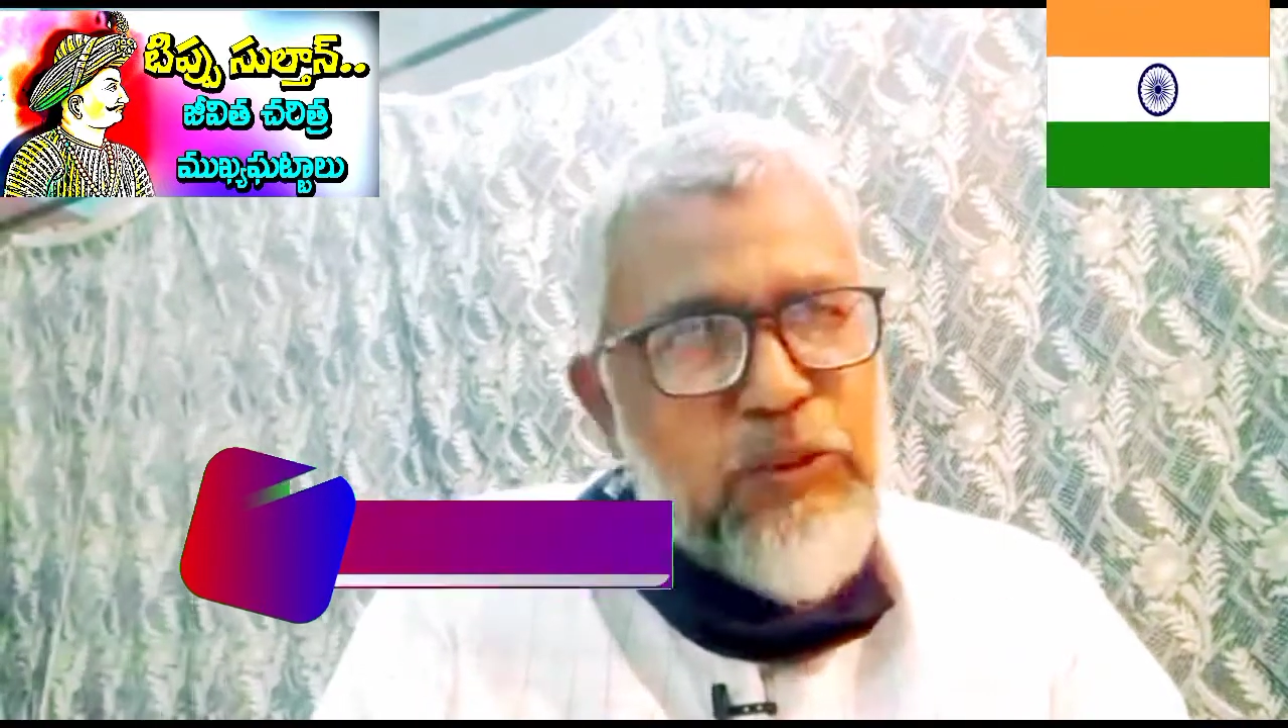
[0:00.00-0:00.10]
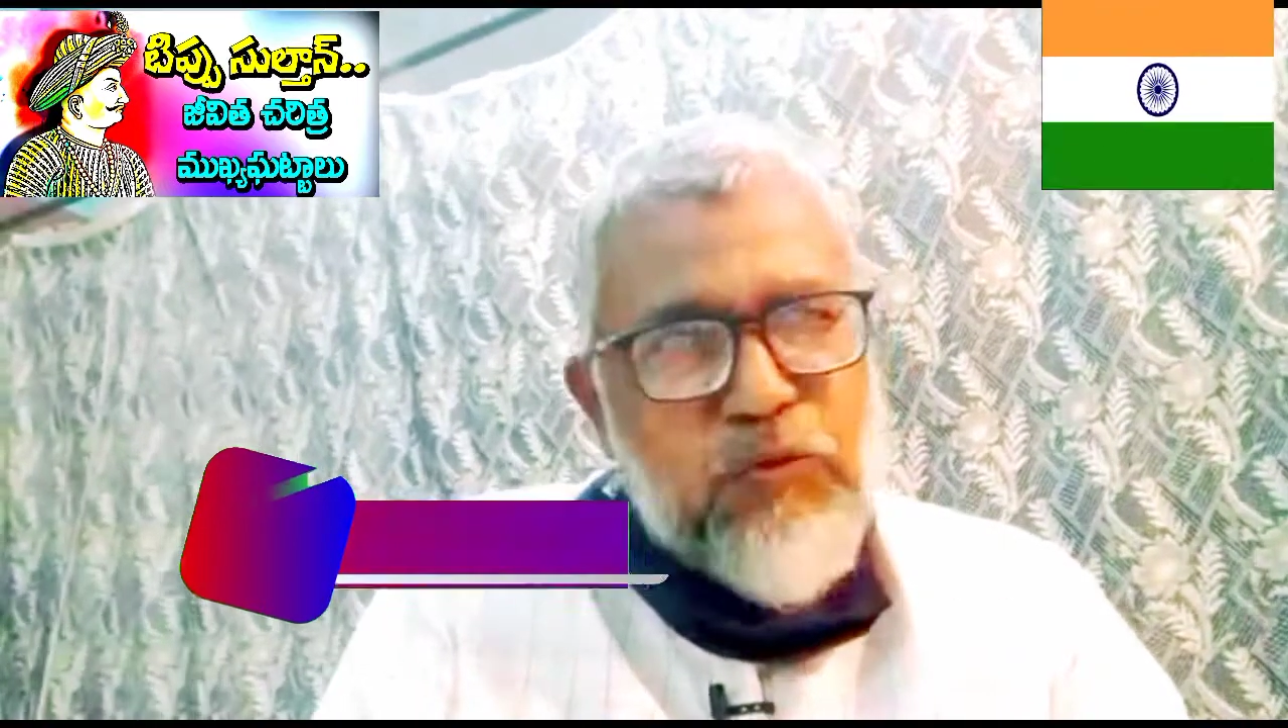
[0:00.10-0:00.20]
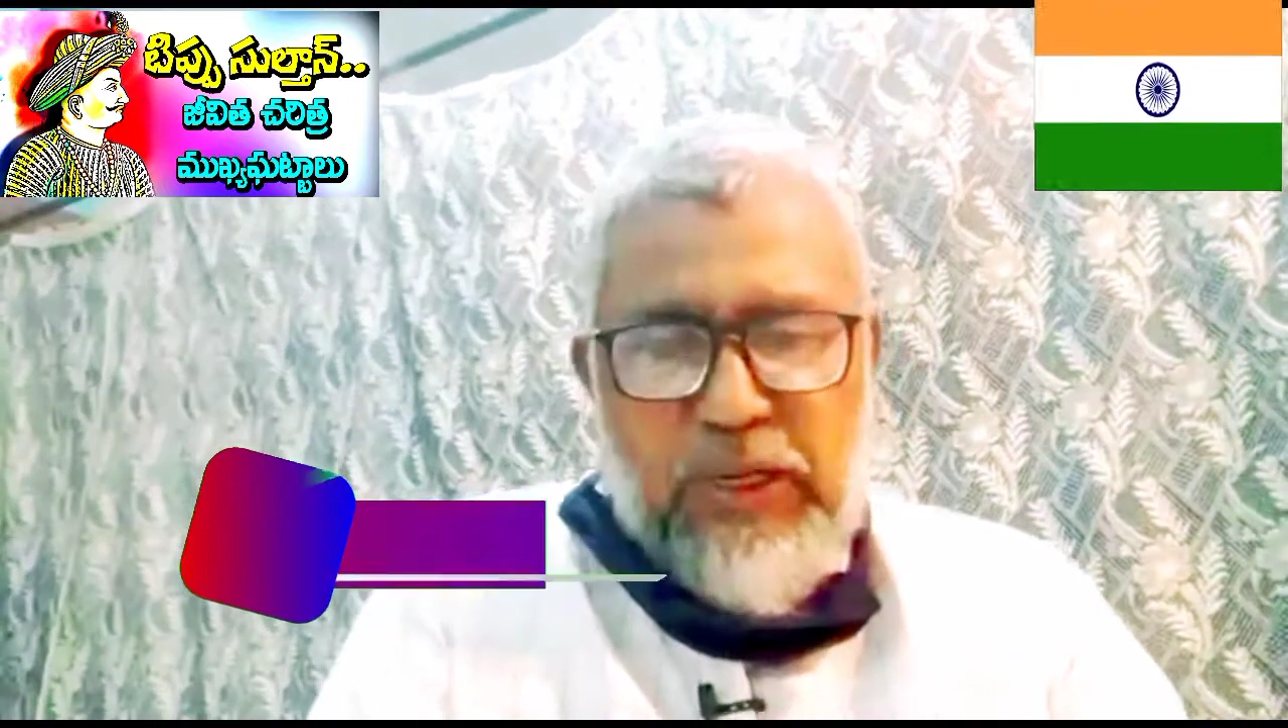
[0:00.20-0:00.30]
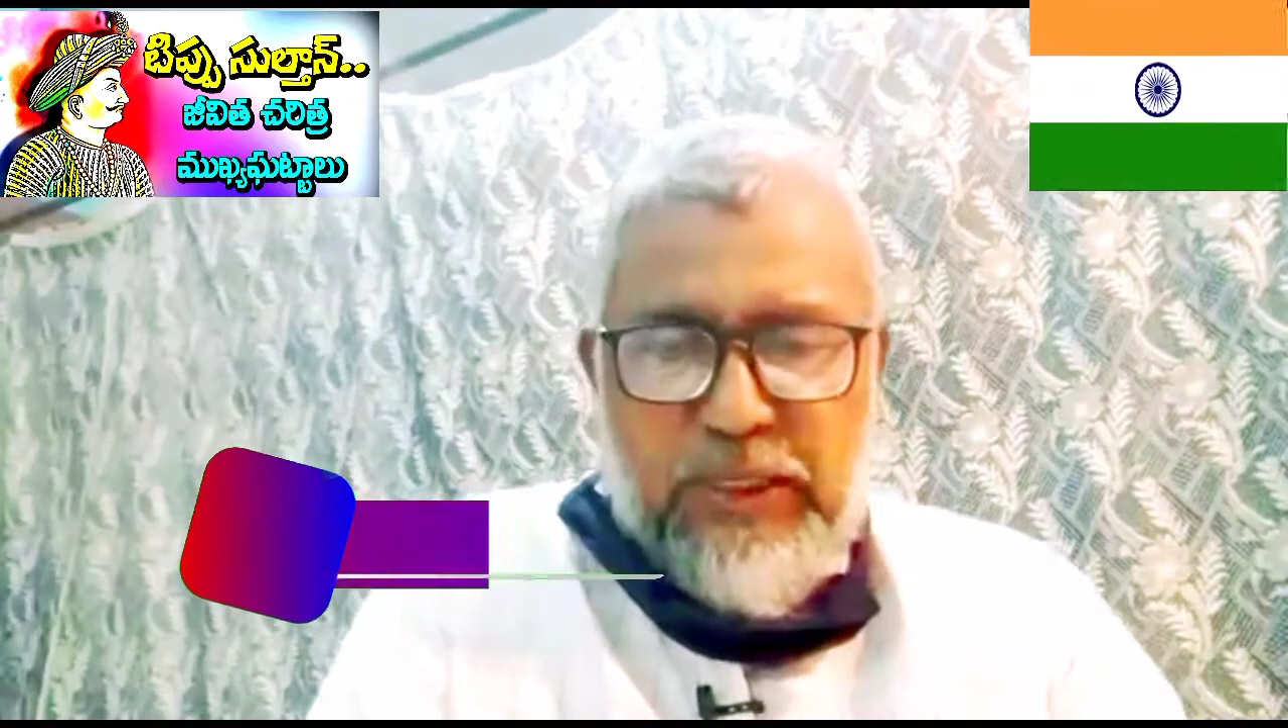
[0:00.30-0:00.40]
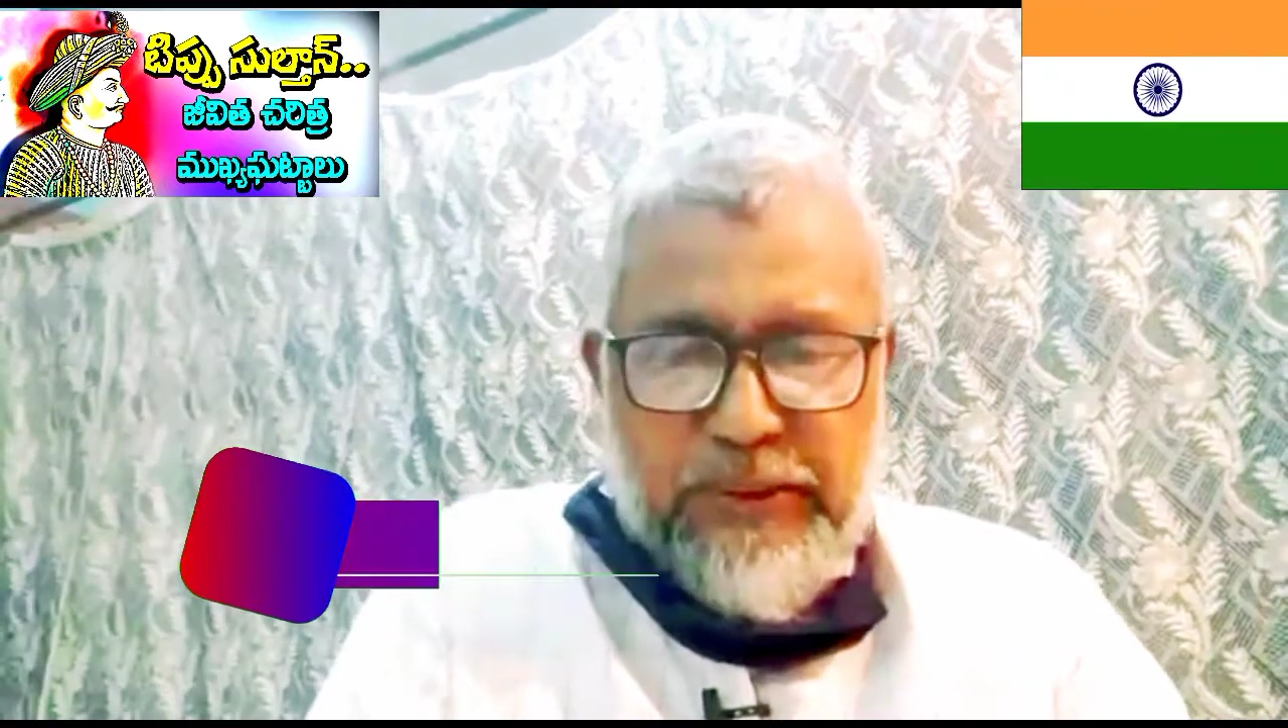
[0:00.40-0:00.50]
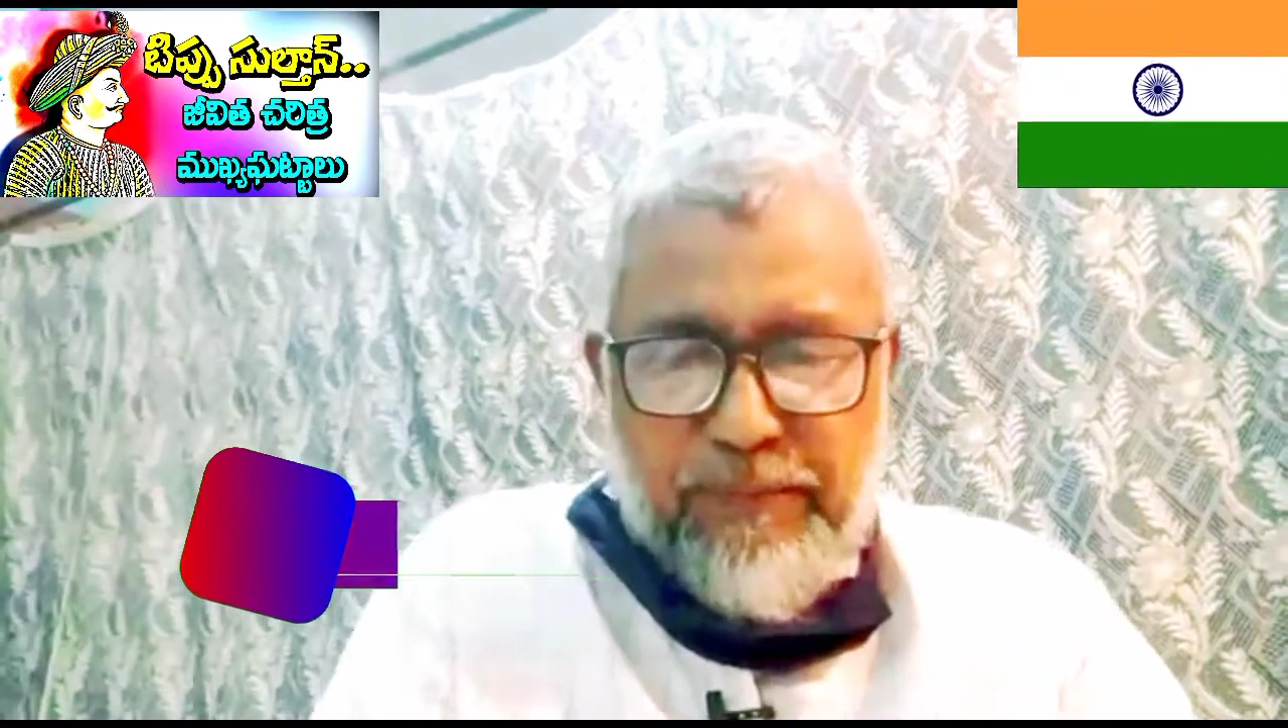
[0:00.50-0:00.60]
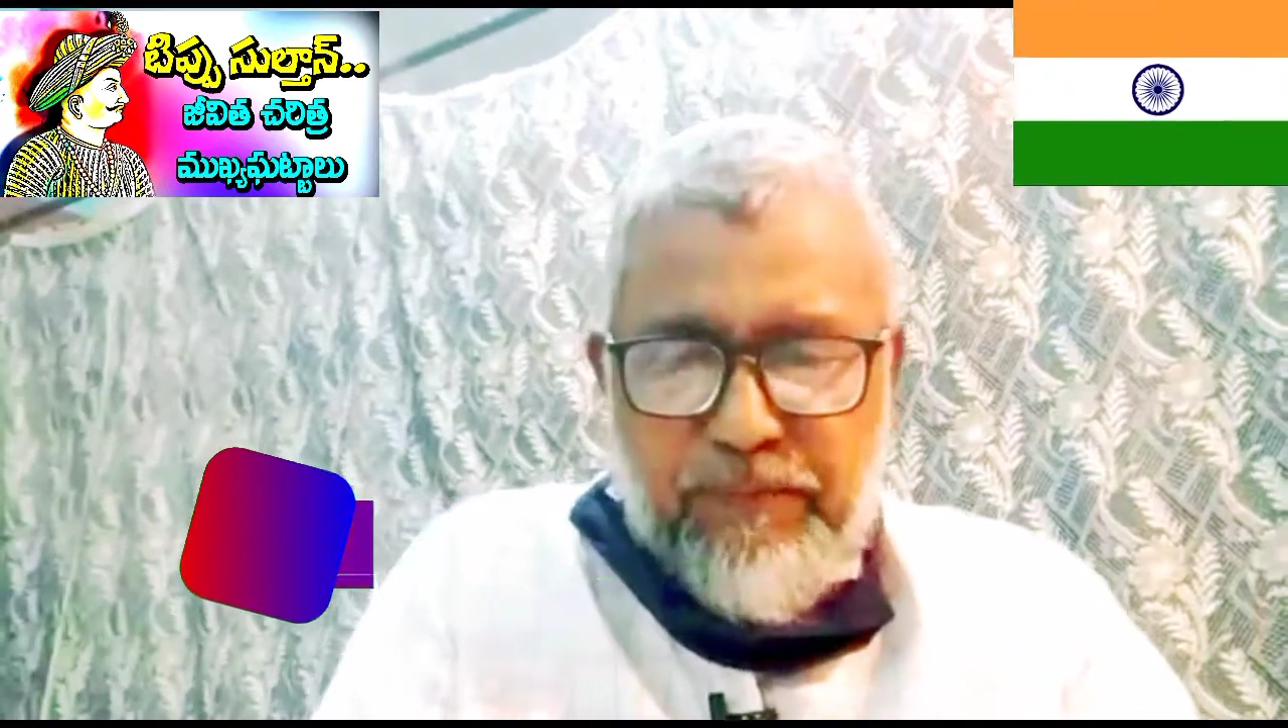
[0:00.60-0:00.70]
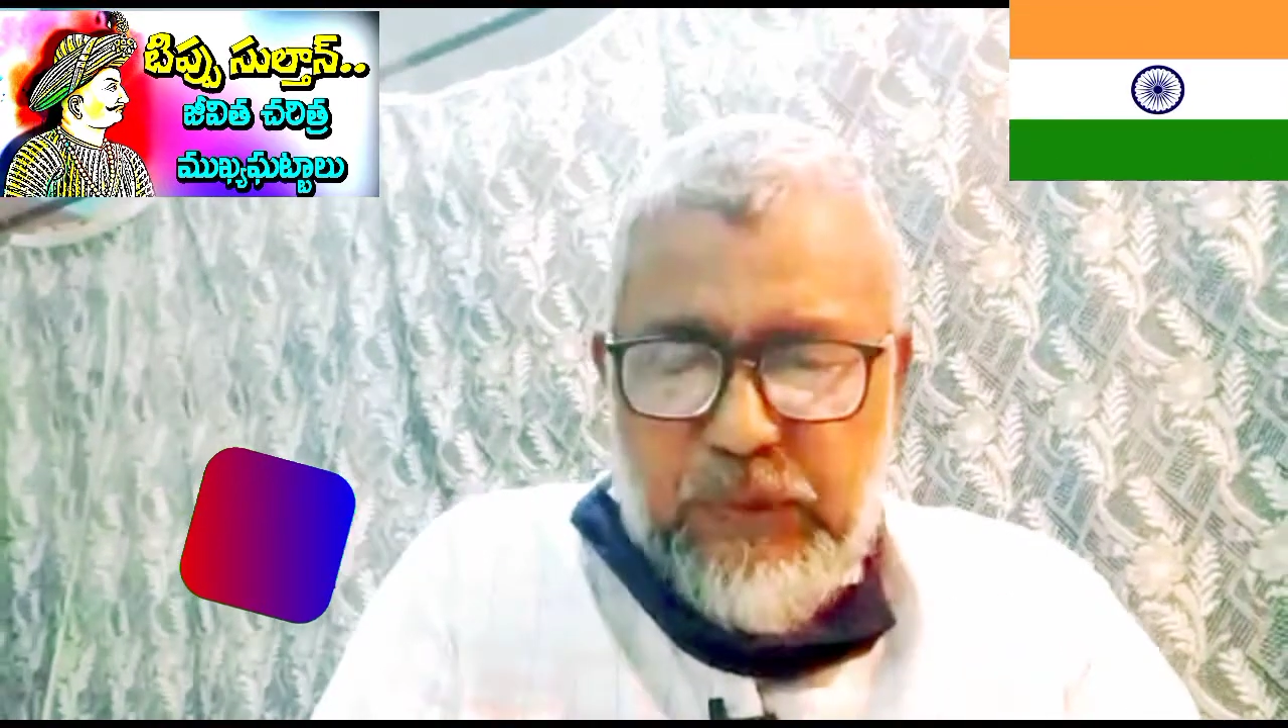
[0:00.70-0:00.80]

స్వాగతం